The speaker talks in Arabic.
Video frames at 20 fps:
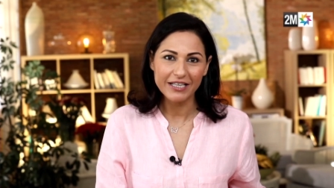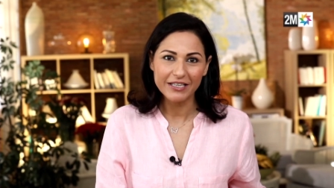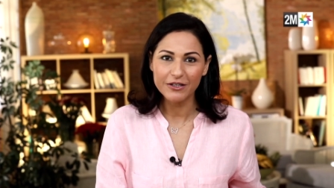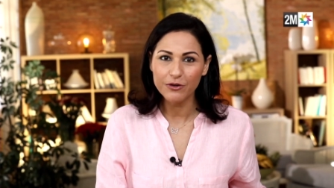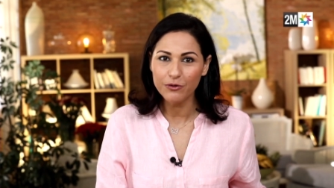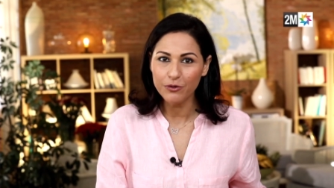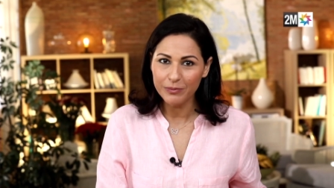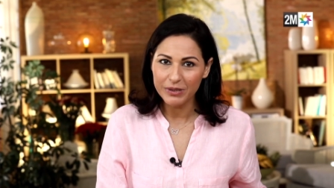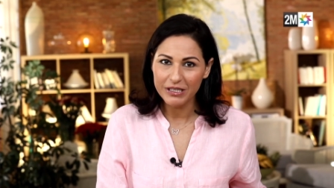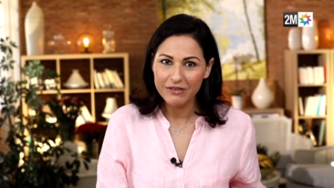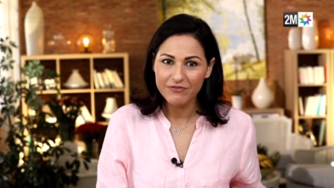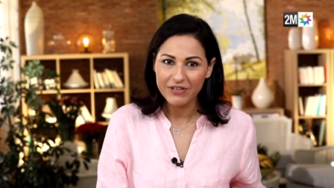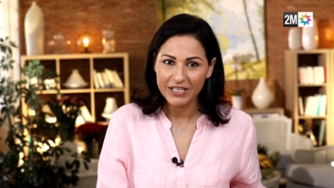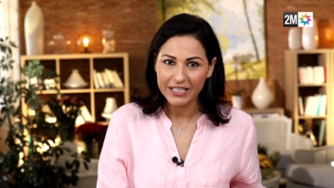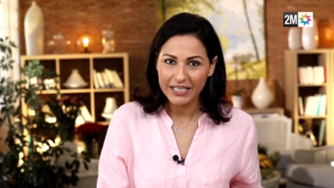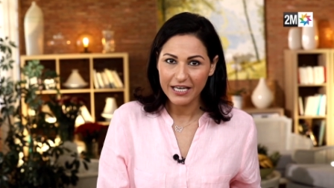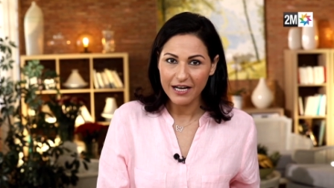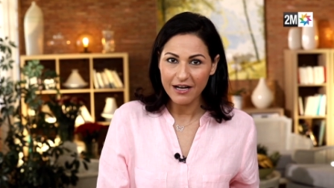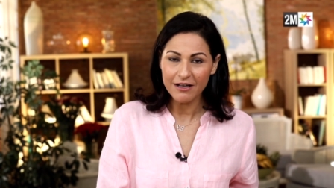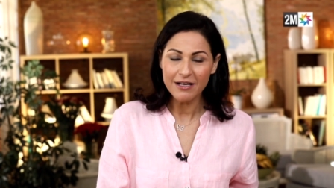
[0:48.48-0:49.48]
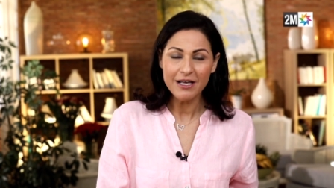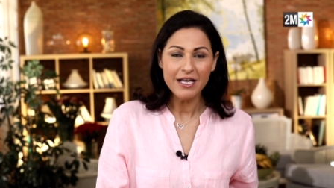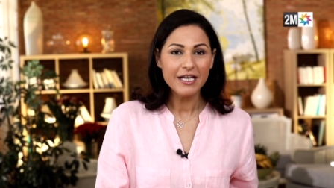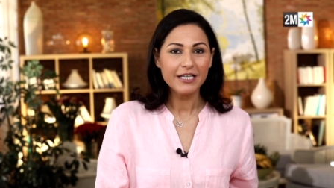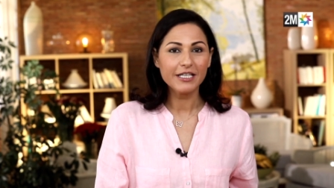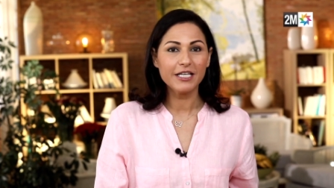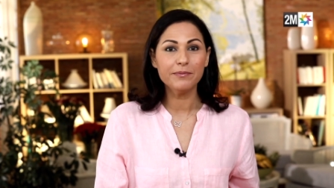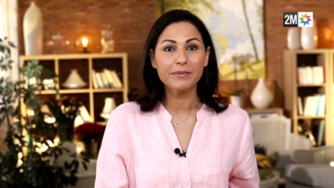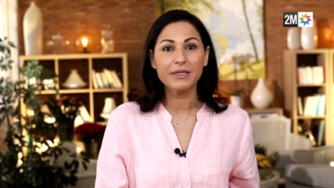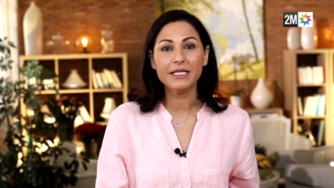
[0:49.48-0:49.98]
هذا النوع من الفاكهه
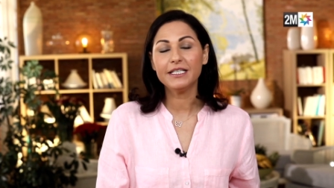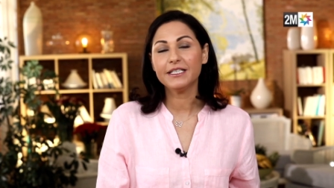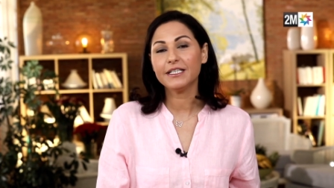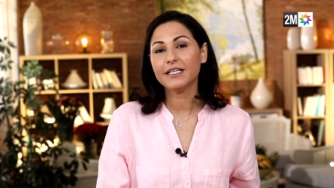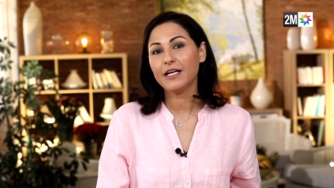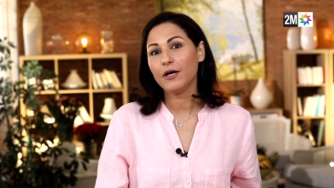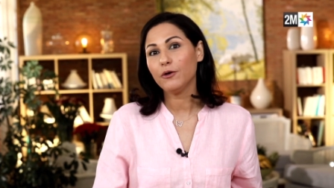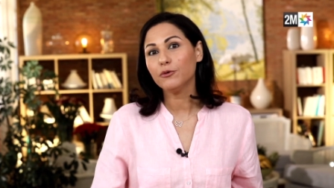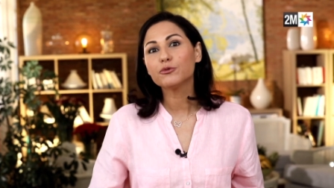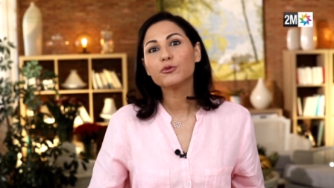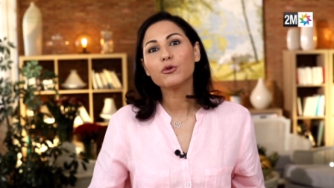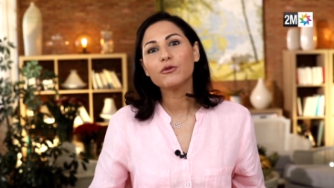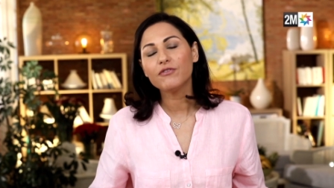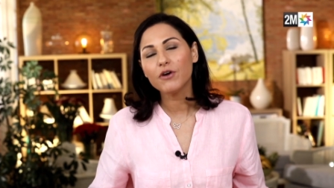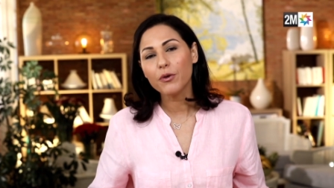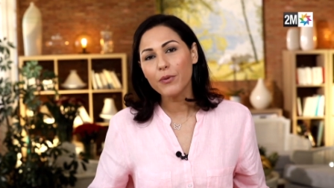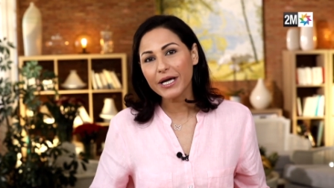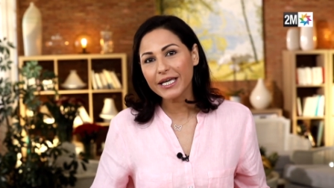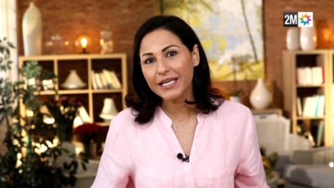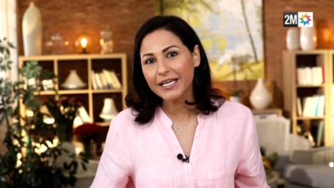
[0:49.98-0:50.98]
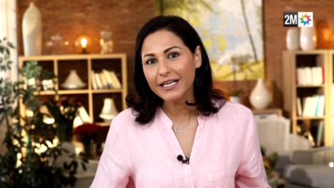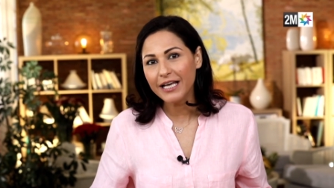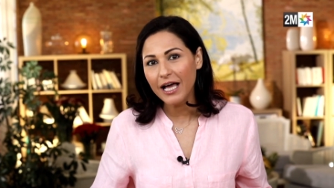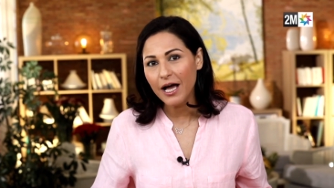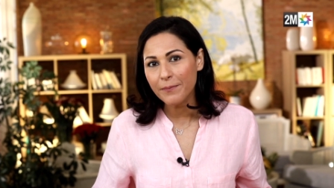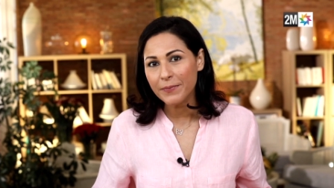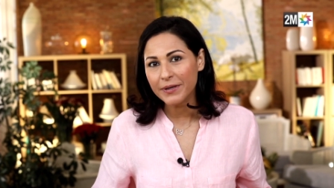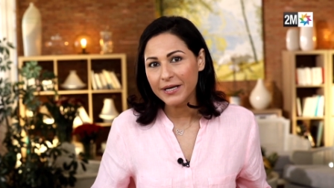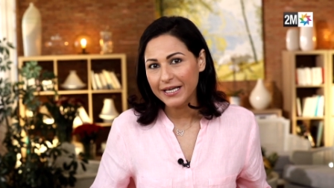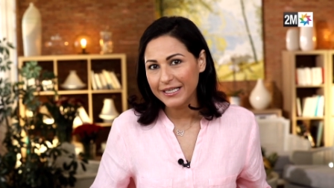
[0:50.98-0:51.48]
كيمكن لينا نعوضوا الفواكه
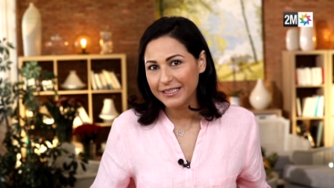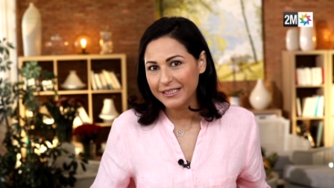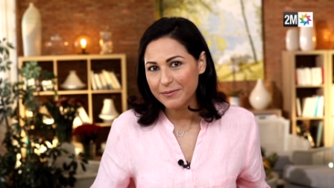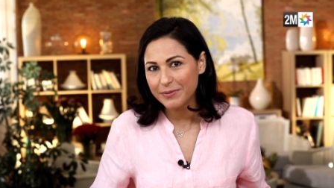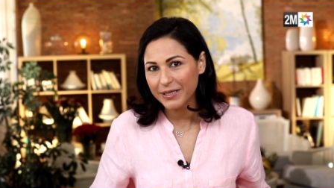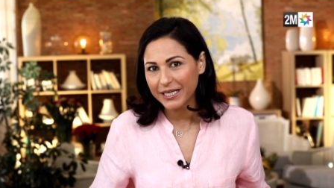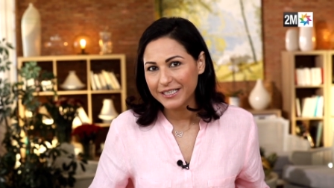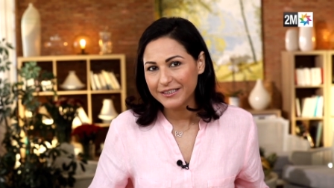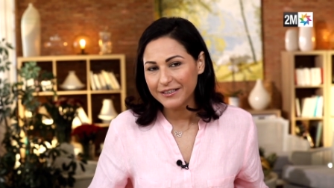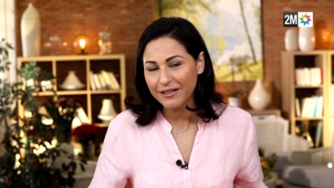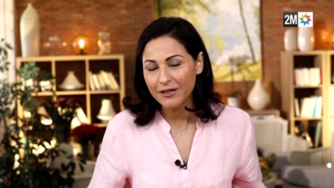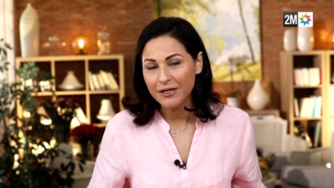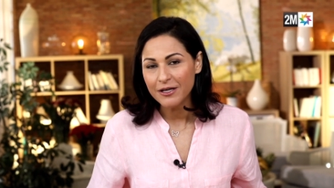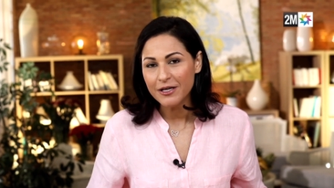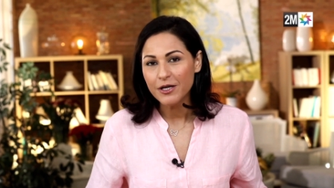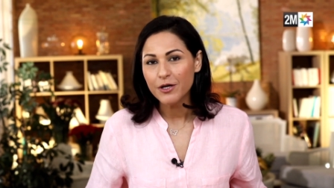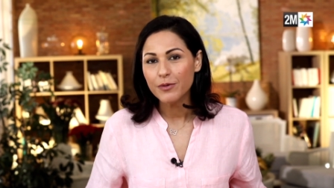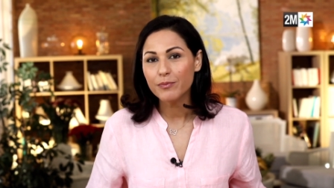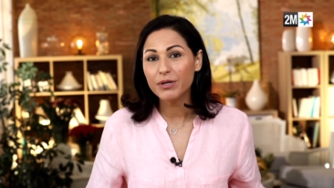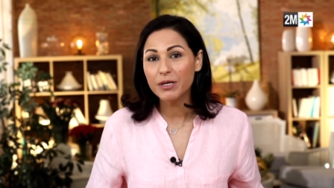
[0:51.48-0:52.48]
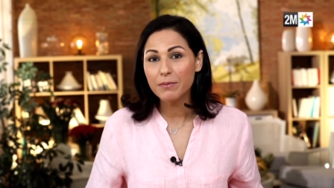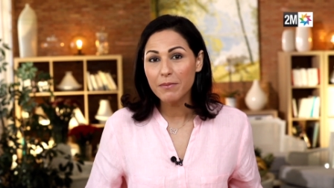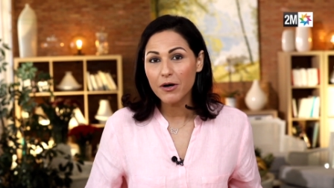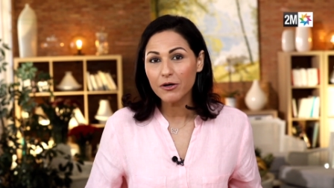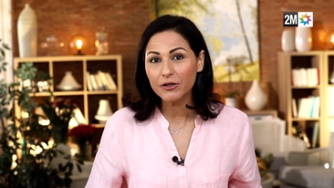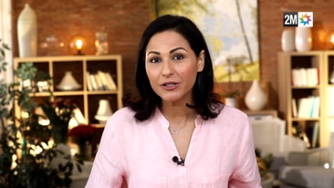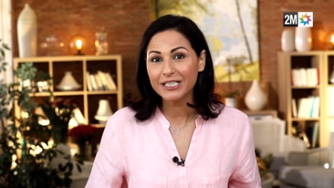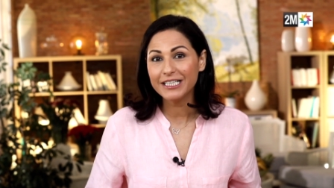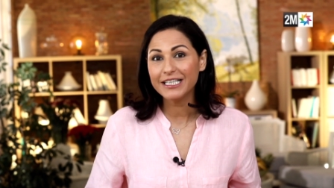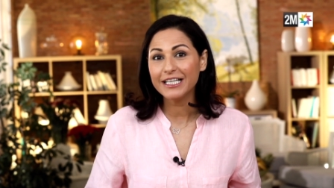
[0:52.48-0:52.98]
الحمراء الا بغينا
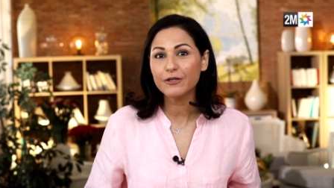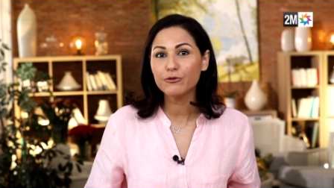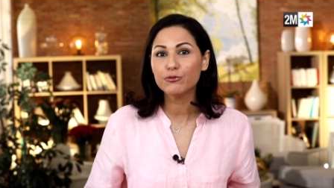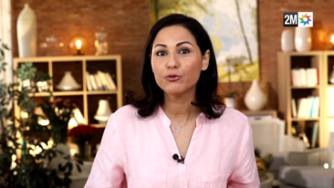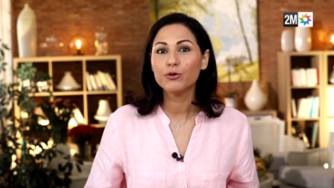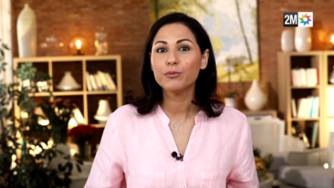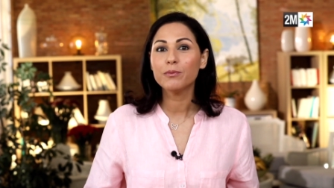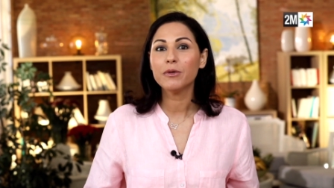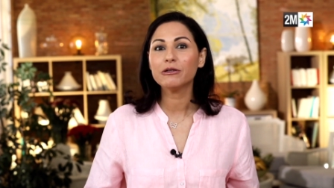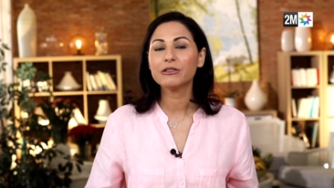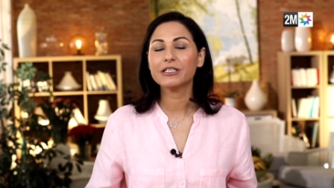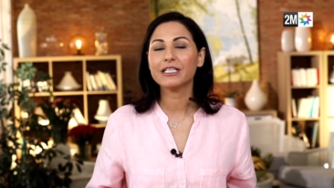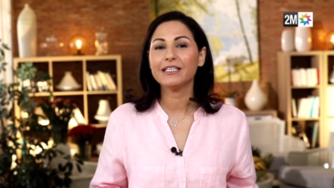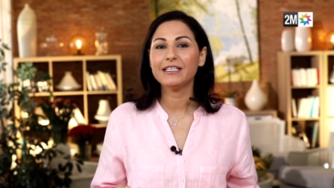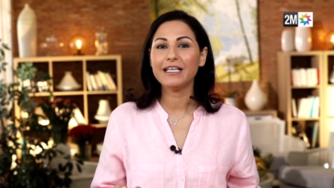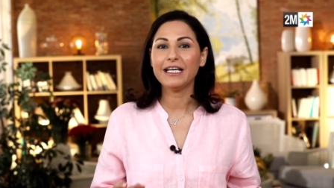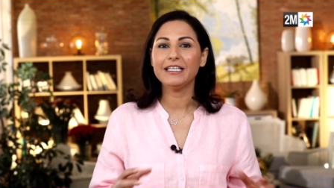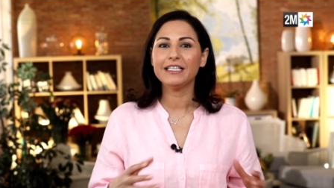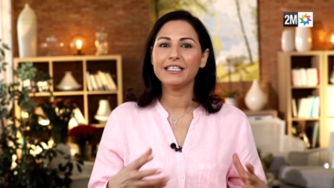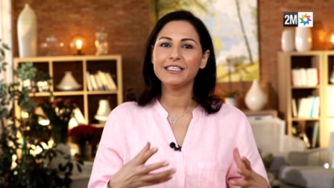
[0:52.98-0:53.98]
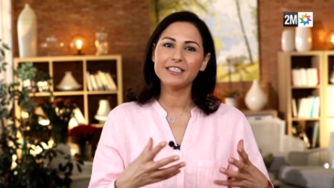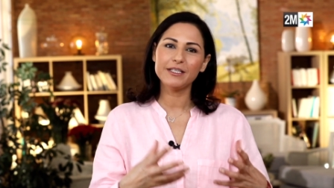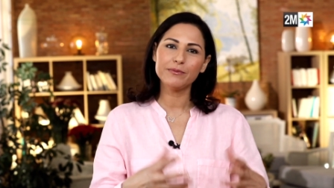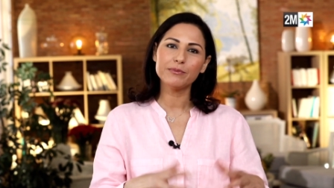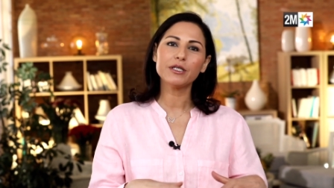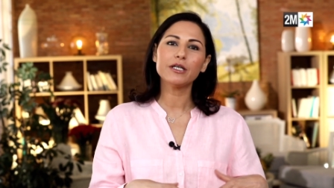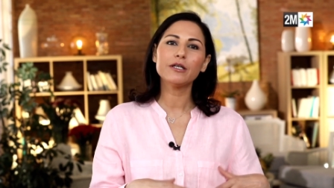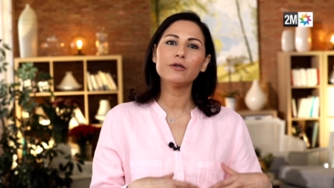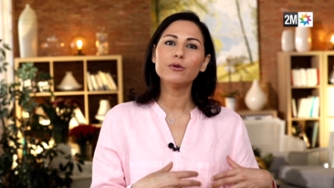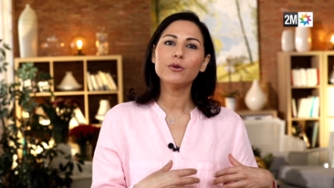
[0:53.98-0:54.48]
بالمانغ لانه المانغ كذلك
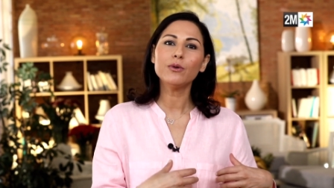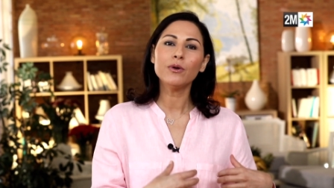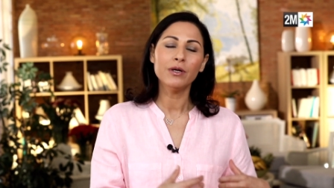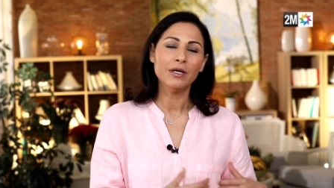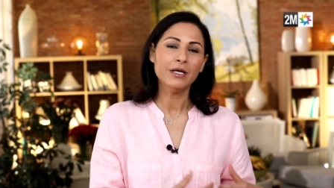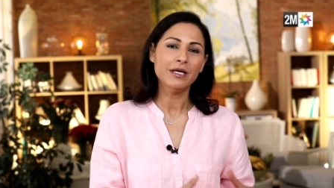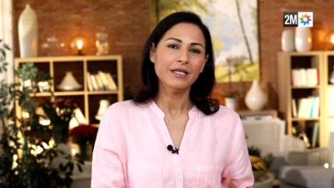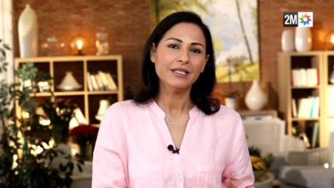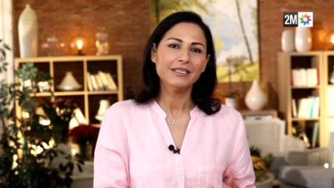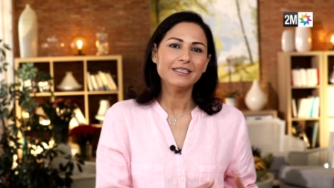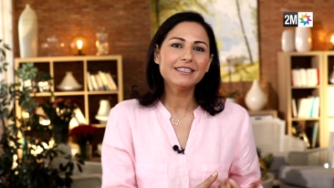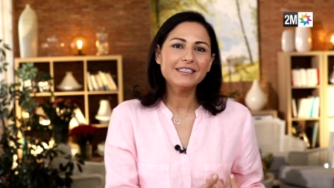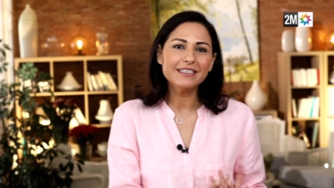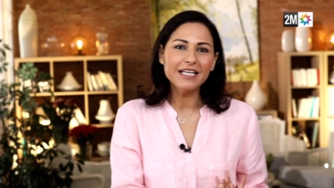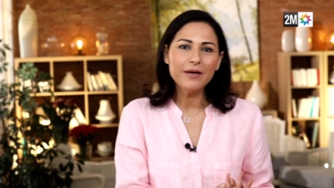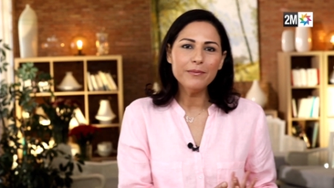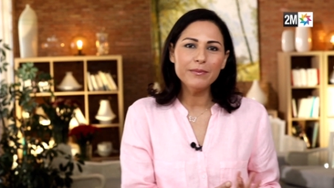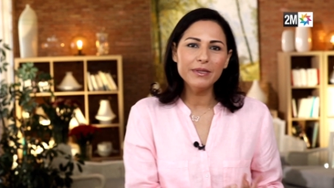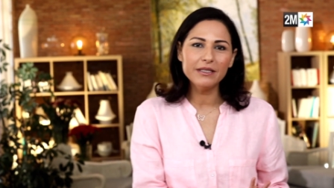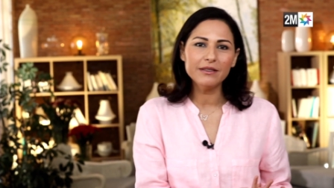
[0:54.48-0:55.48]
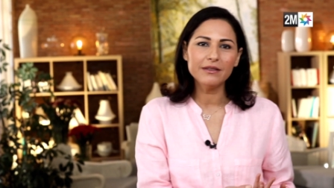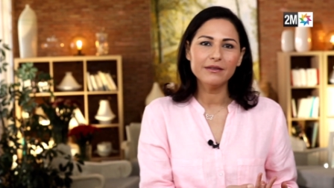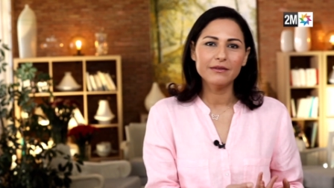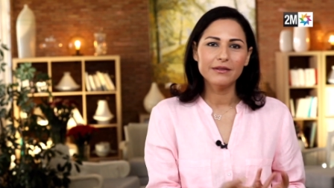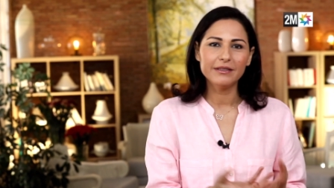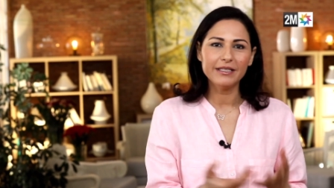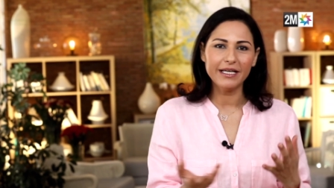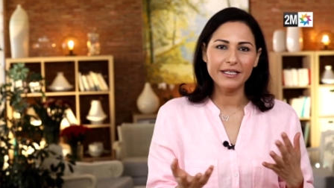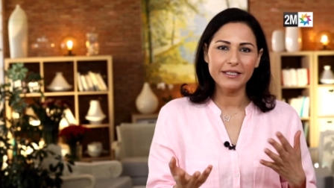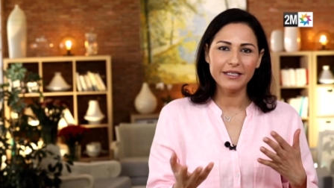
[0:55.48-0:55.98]
تيمكن له يستحمل
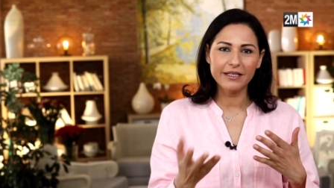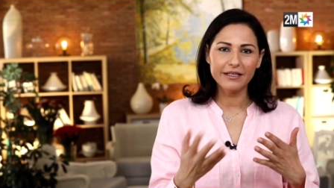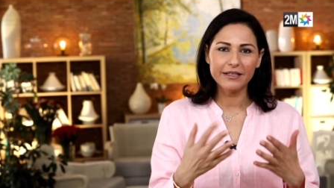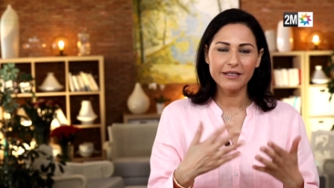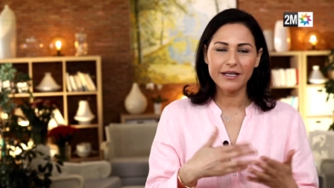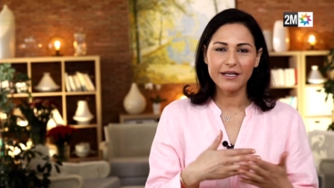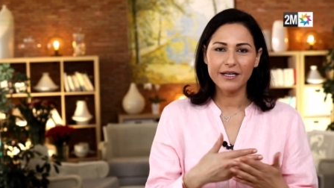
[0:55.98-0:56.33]
يعني